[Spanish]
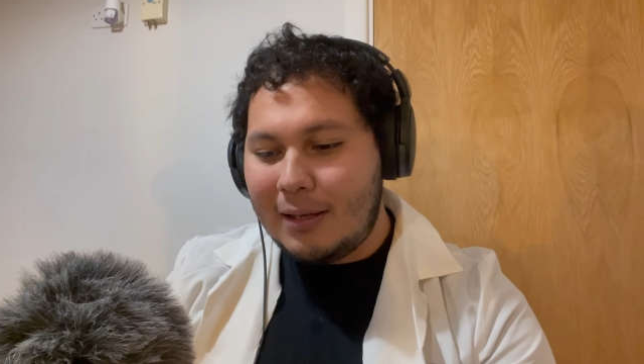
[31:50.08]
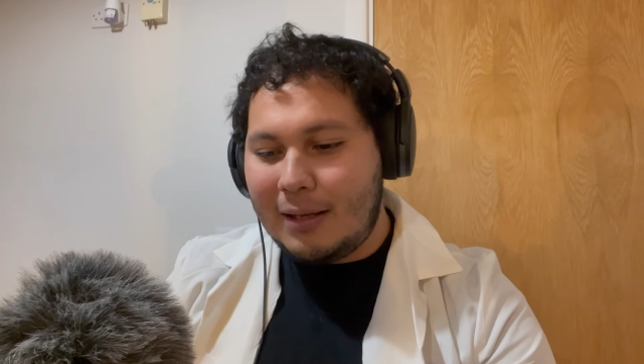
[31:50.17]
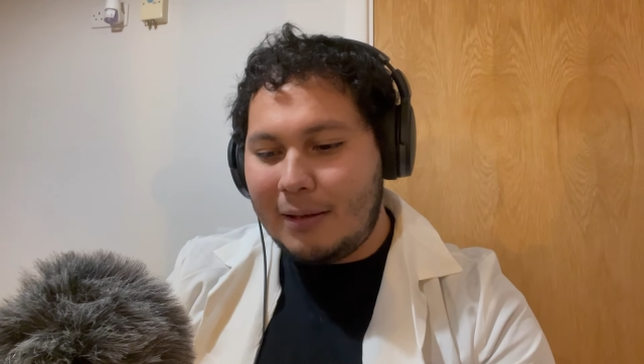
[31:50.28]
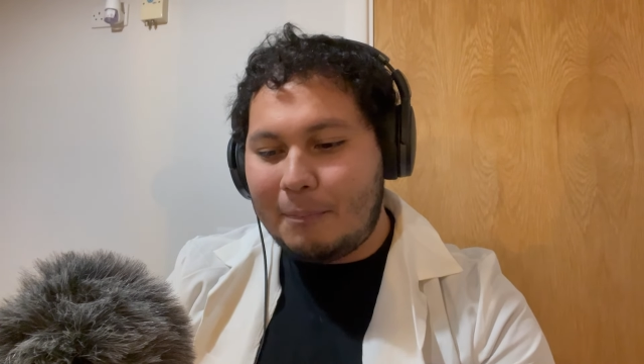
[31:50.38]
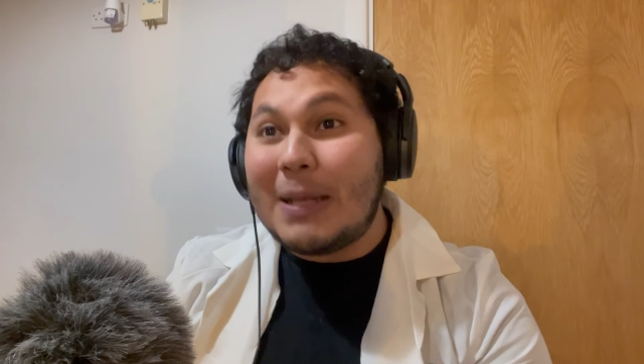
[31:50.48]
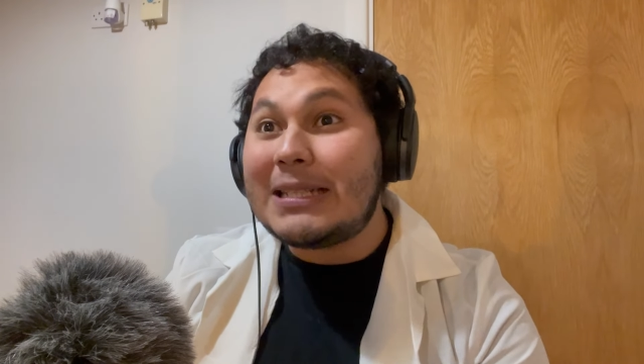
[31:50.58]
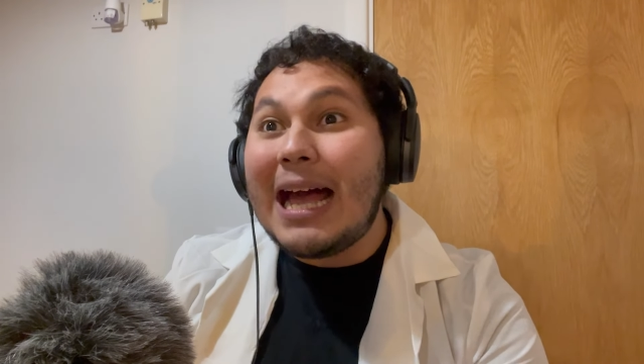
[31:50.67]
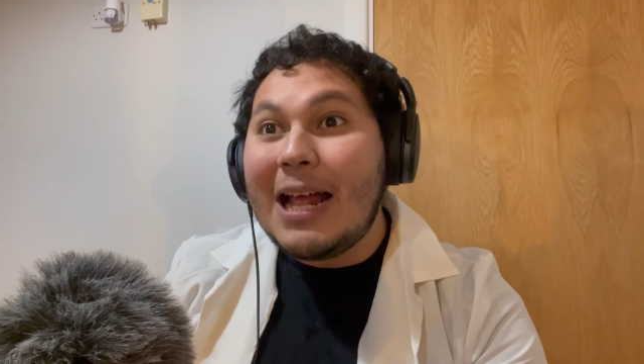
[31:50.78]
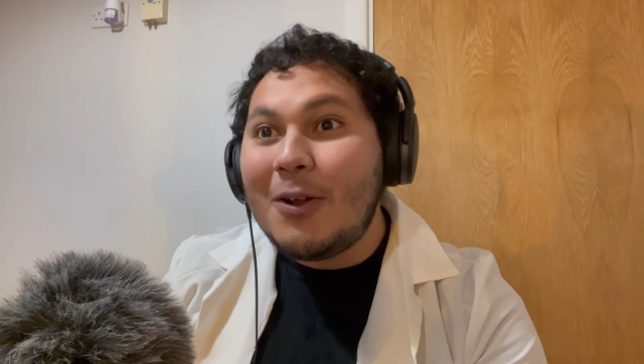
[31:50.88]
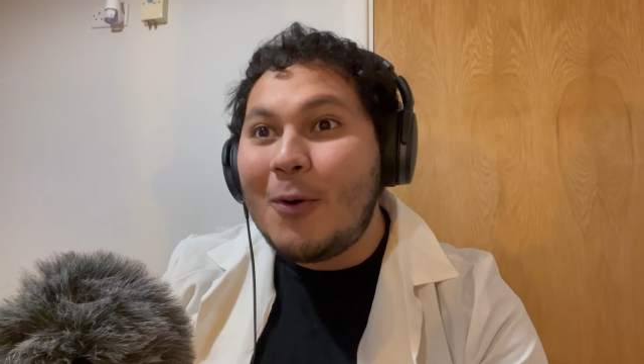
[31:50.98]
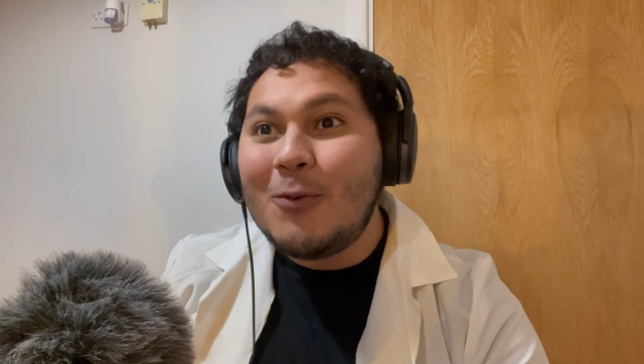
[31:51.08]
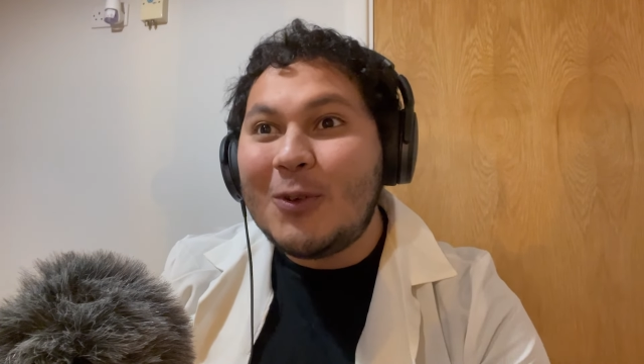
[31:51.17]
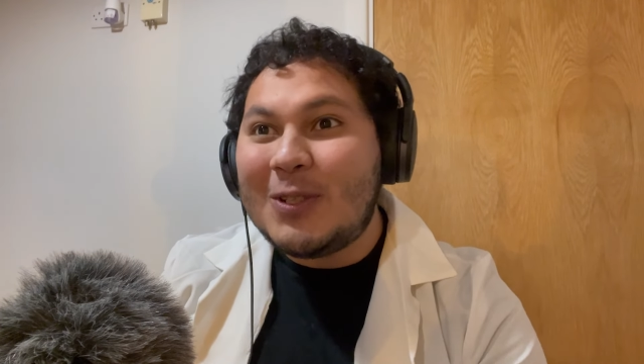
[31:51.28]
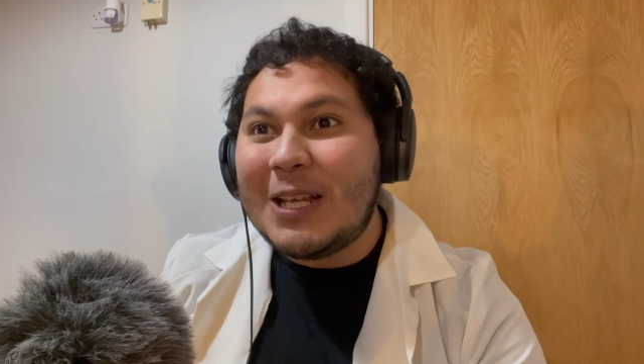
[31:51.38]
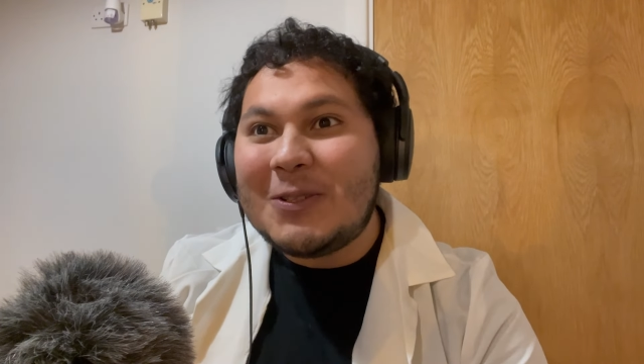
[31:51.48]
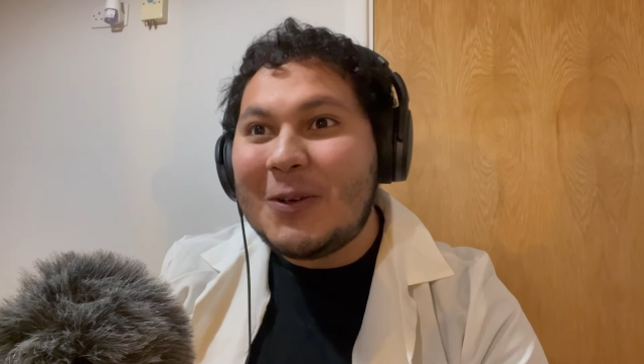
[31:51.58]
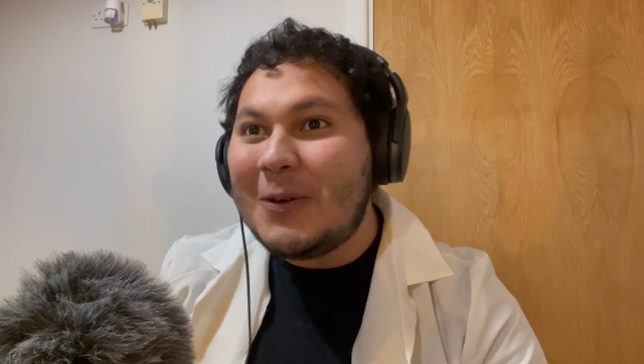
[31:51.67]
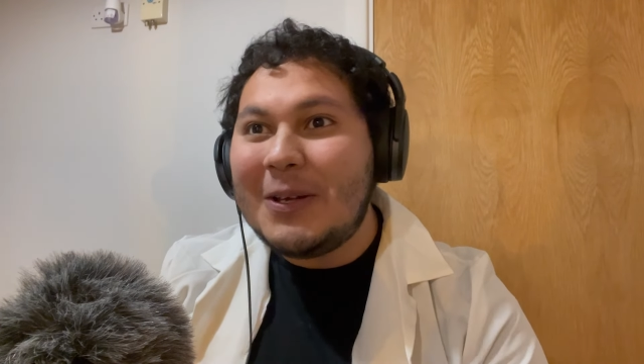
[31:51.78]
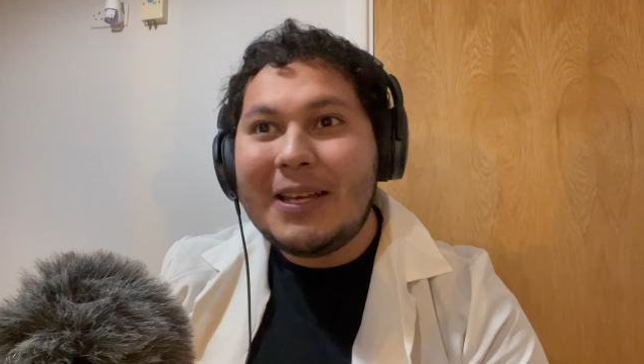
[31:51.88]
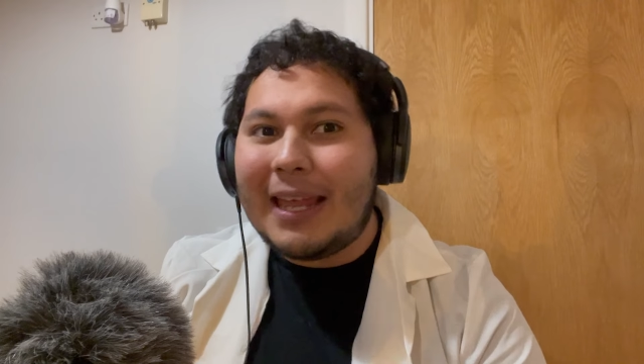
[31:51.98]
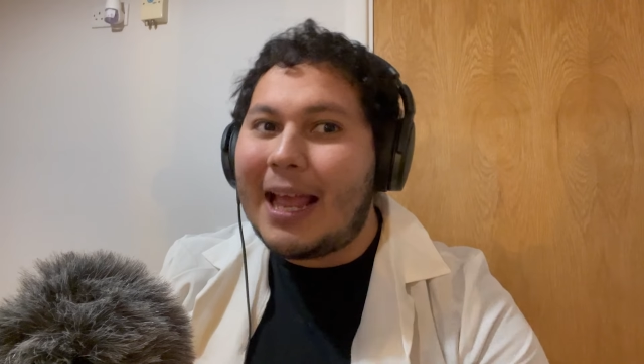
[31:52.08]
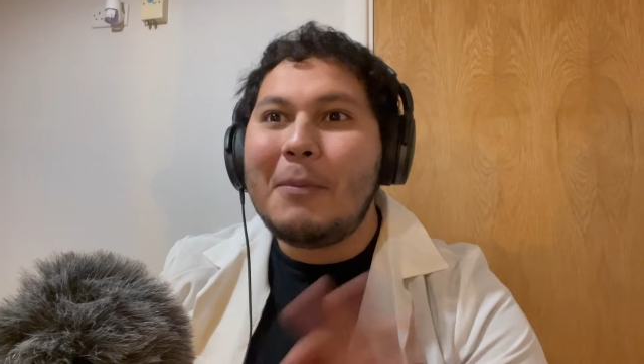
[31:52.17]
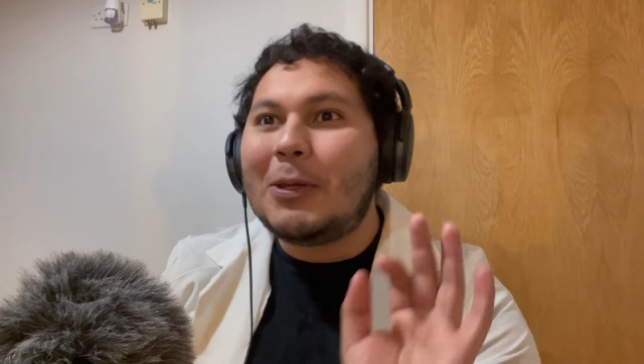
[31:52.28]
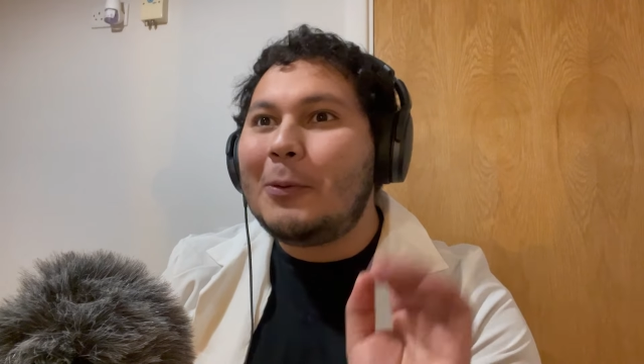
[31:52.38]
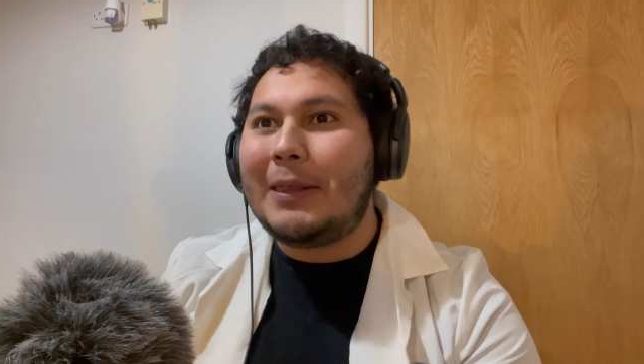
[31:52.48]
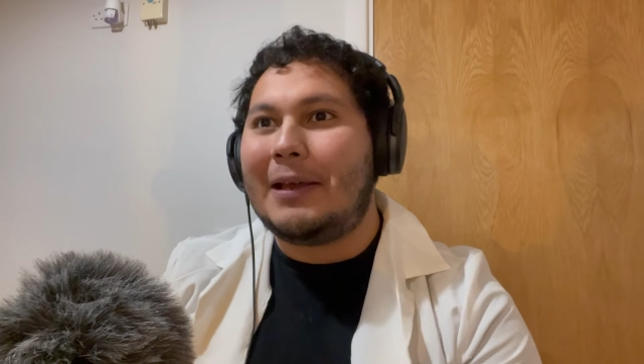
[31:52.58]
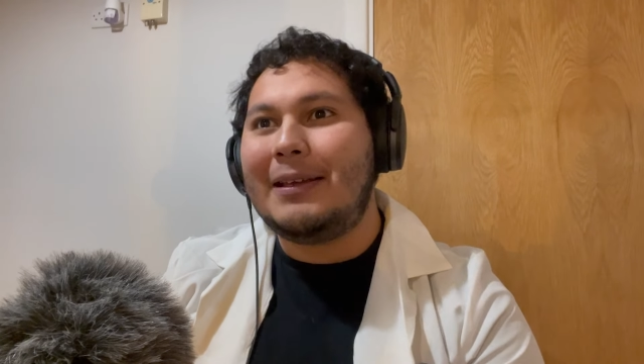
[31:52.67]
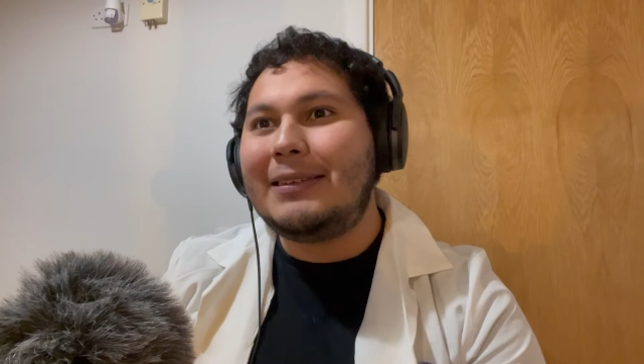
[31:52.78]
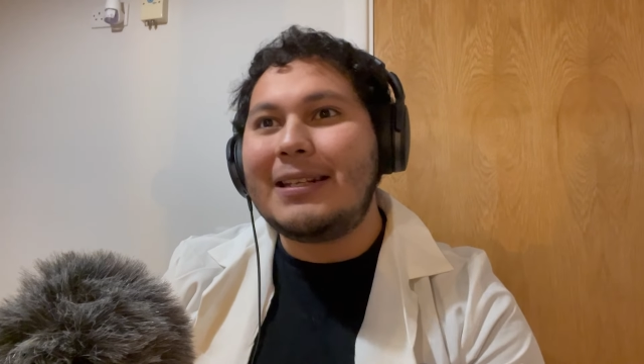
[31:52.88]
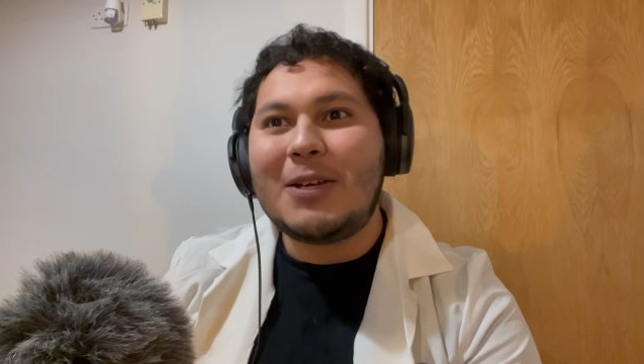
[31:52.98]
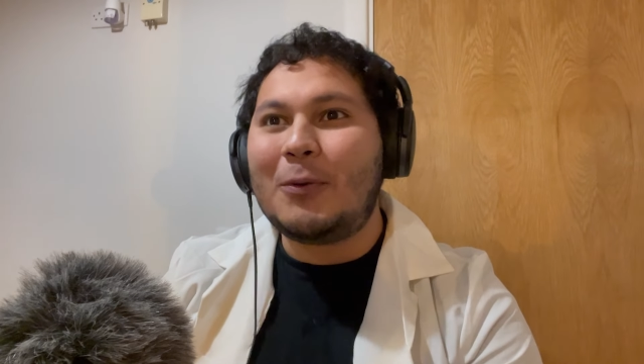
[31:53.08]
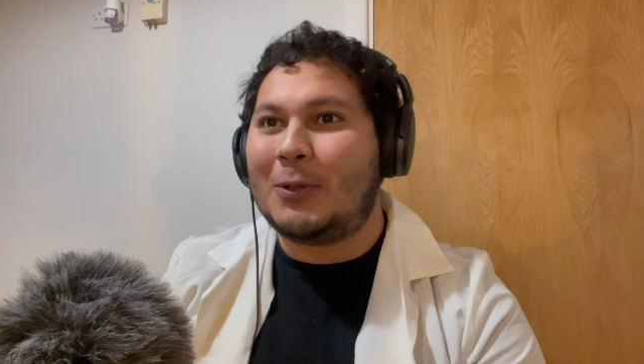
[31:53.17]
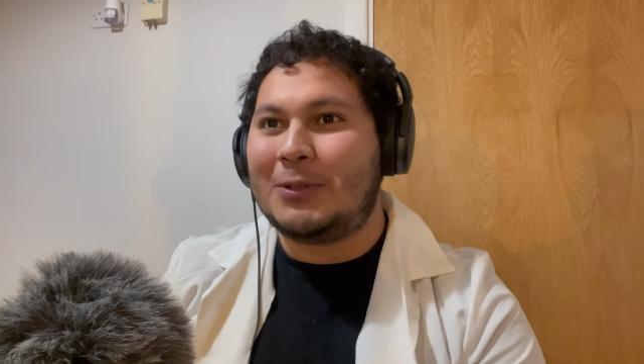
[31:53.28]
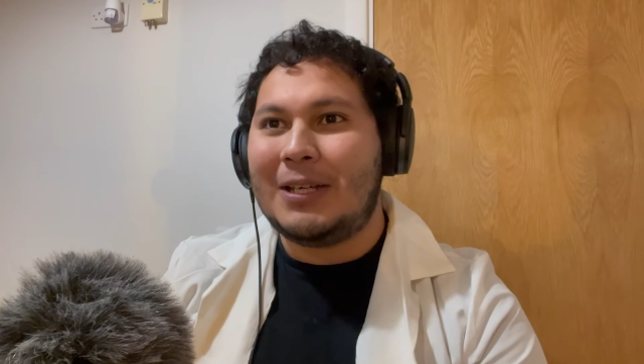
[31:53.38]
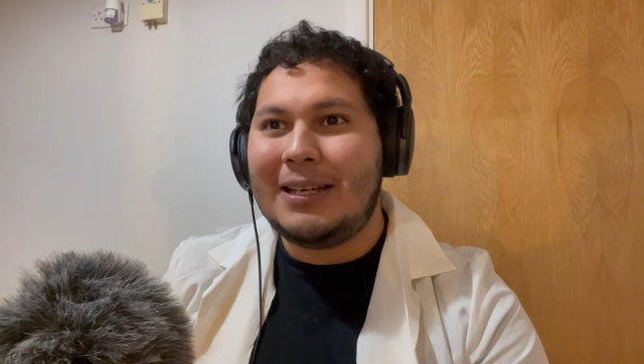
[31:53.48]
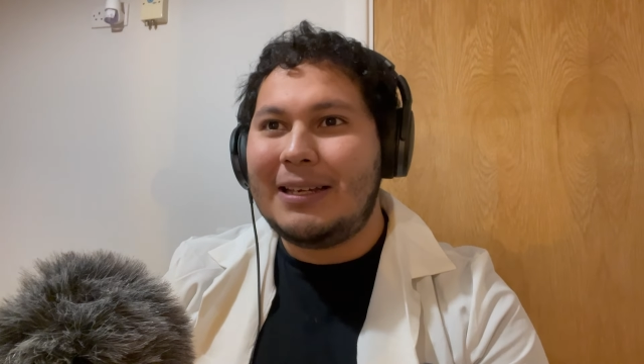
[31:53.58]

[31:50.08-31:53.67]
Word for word: eh, pasa algo, un suceso que cambia tu vida en tres segundos.